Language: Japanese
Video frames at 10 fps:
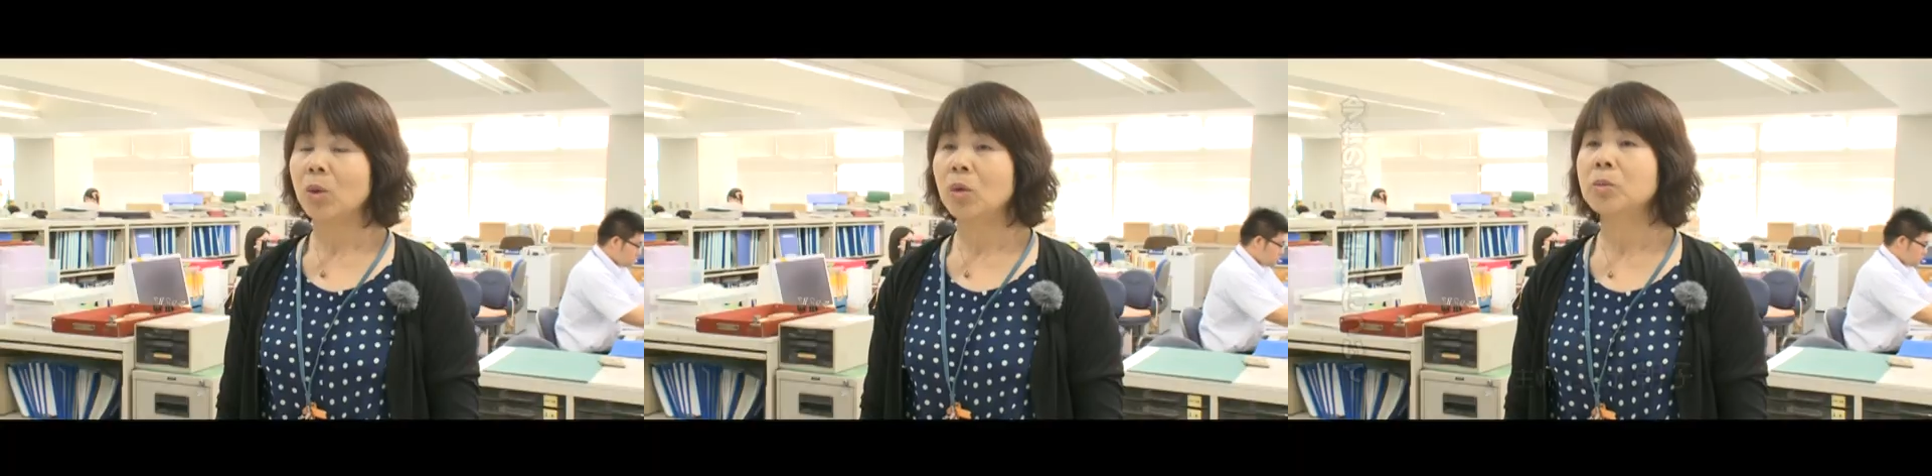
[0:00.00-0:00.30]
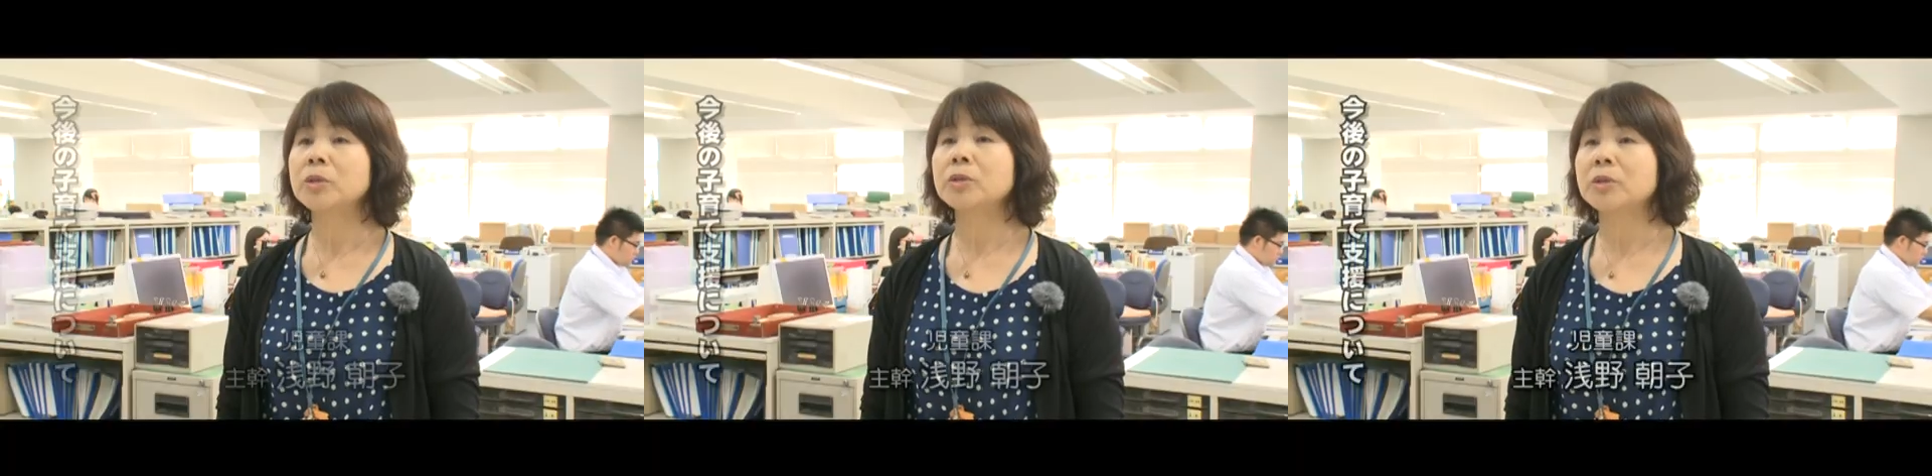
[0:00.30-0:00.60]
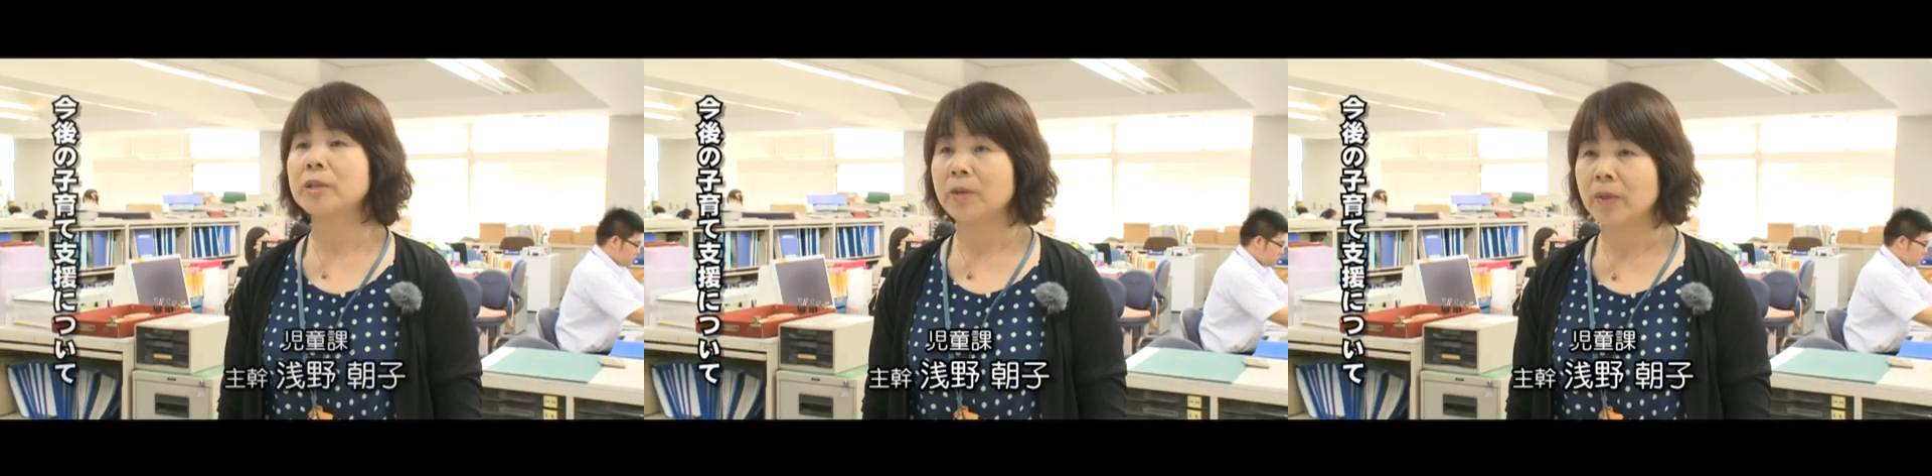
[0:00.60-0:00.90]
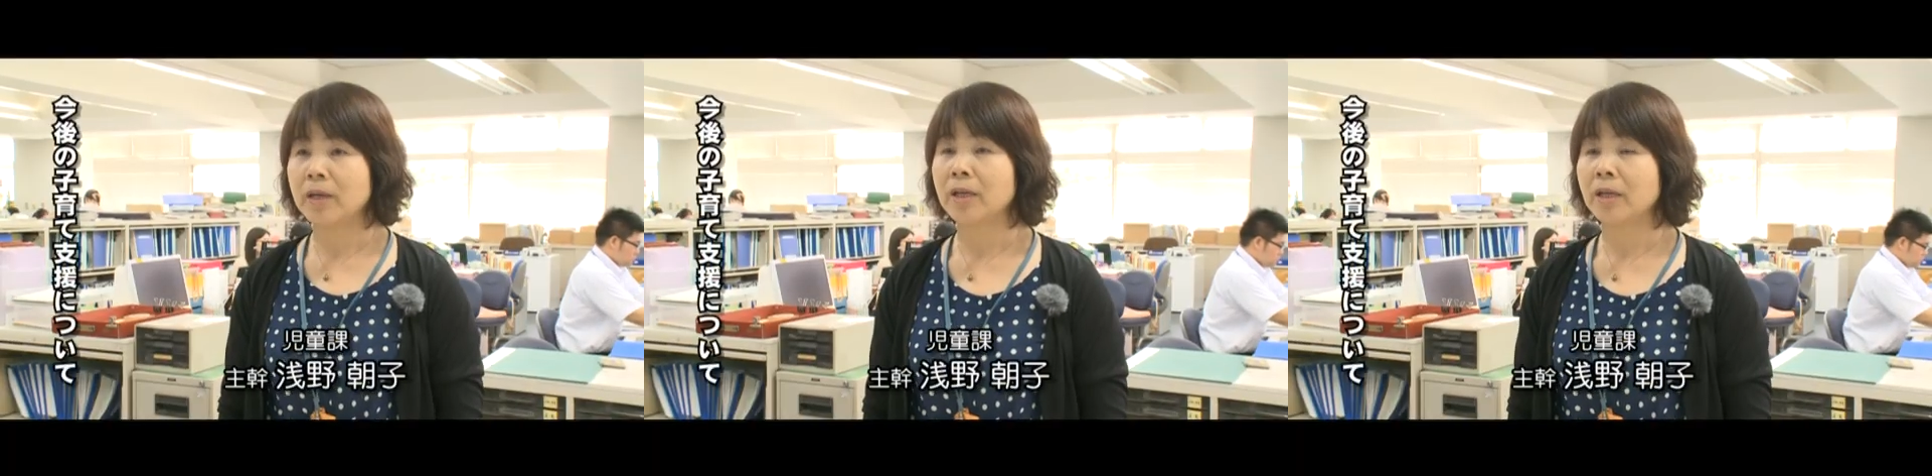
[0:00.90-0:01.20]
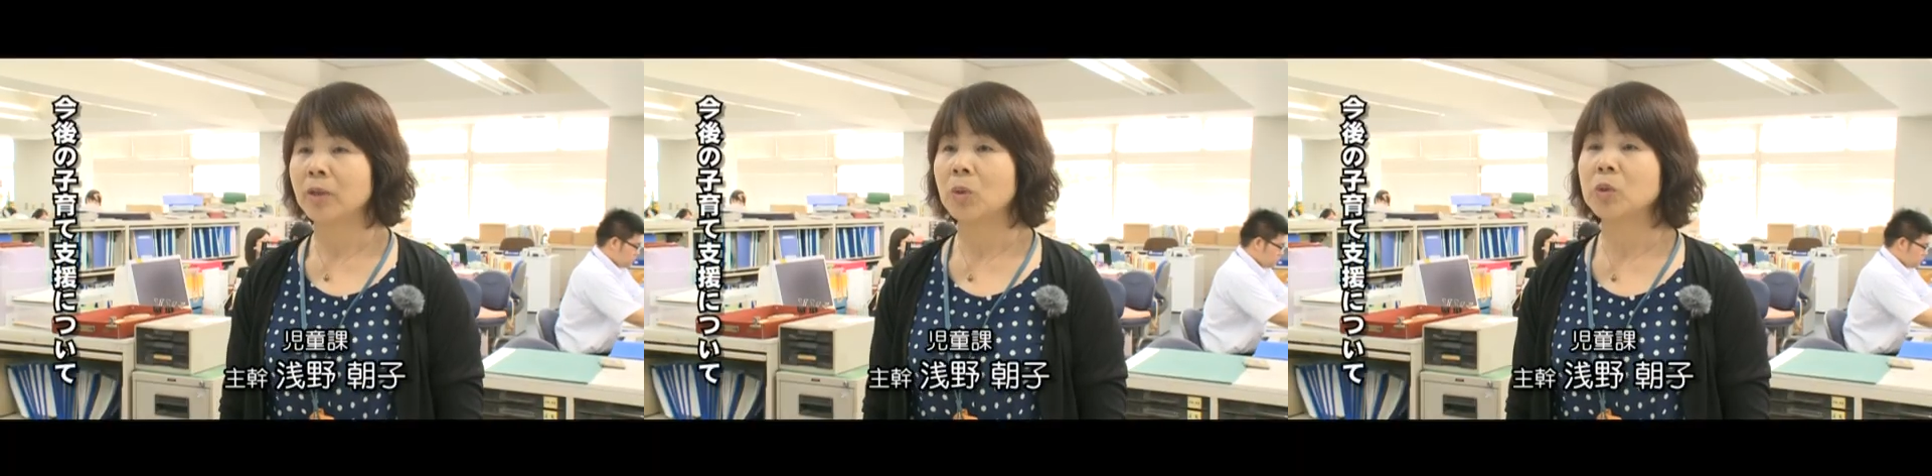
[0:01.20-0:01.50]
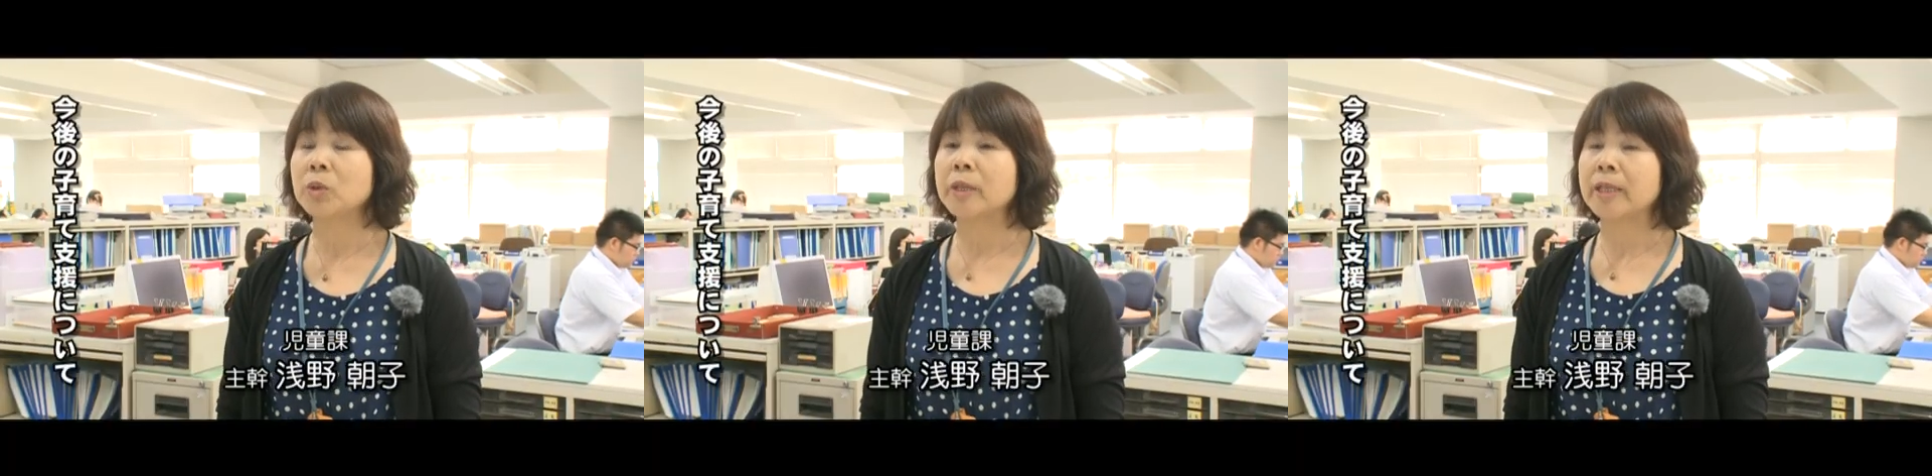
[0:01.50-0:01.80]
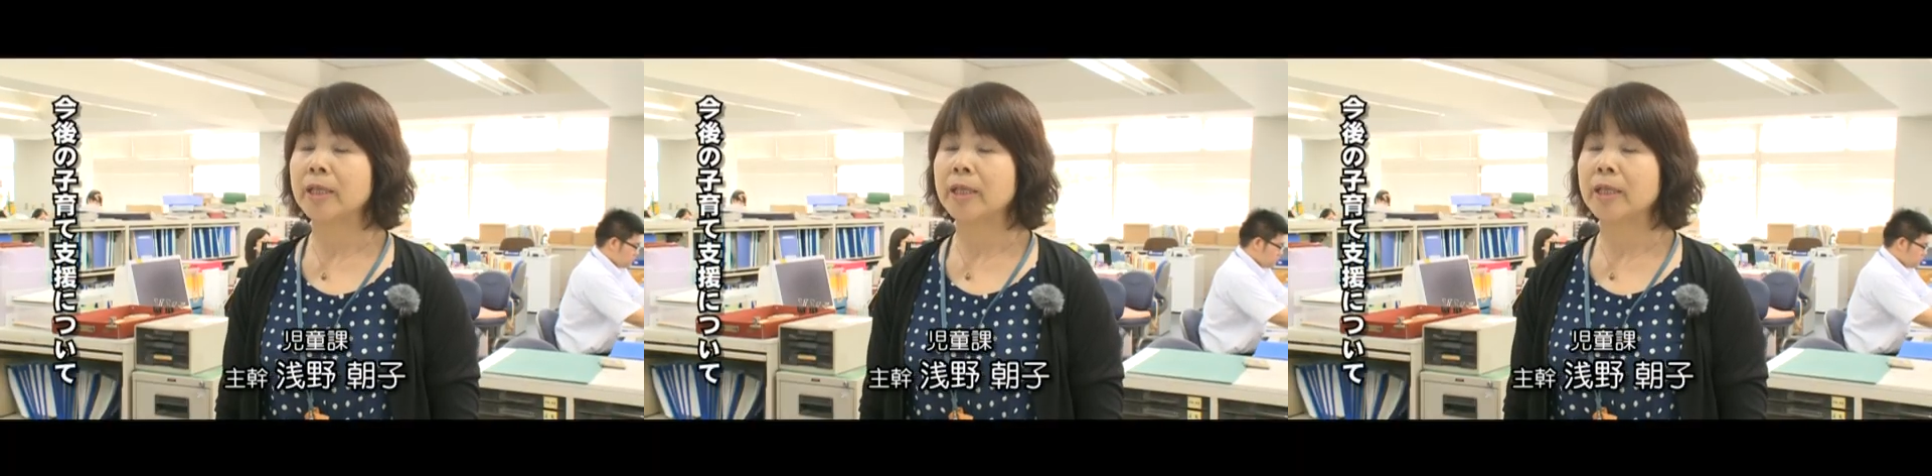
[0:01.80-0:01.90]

大府市としてはあの子育